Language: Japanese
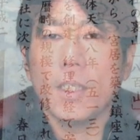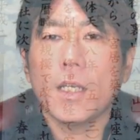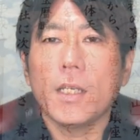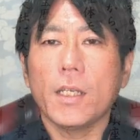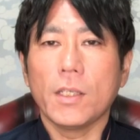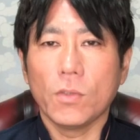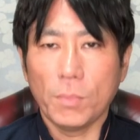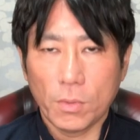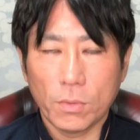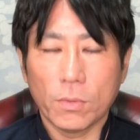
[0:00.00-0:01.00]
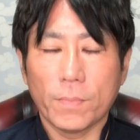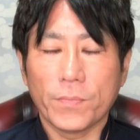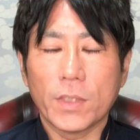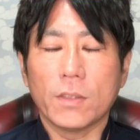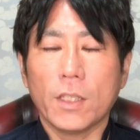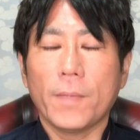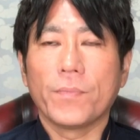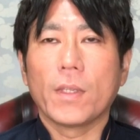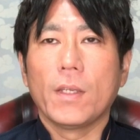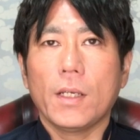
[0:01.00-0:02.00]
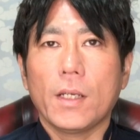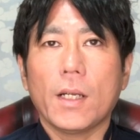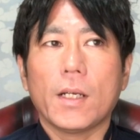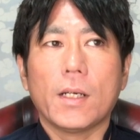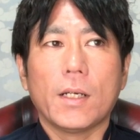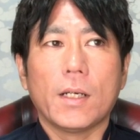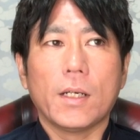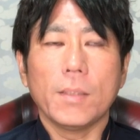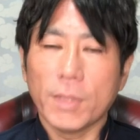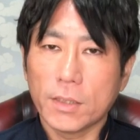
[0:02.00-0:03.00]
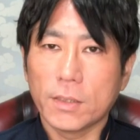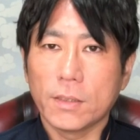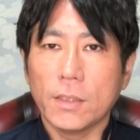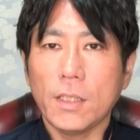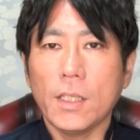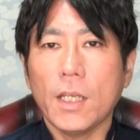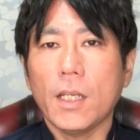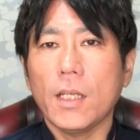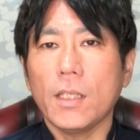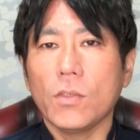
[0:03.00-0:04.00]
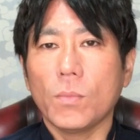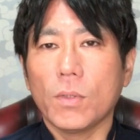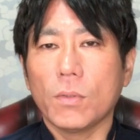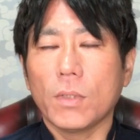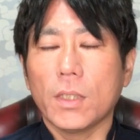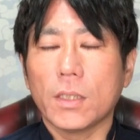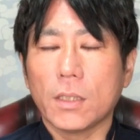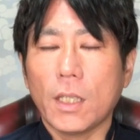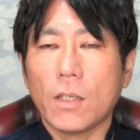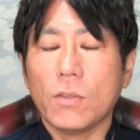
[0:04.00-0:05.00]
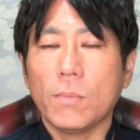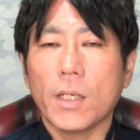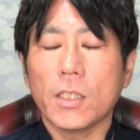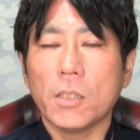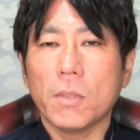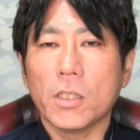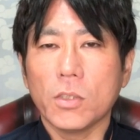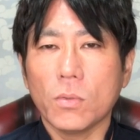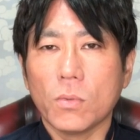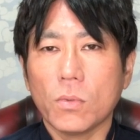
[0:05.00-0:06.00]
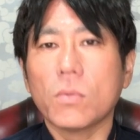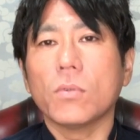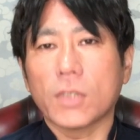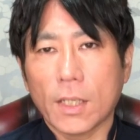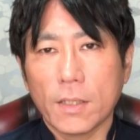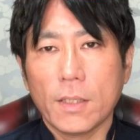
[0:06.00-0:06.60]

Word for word: はやひの御事ですねがいますでにぎはやひの御事はですね馬島寺のお父さん、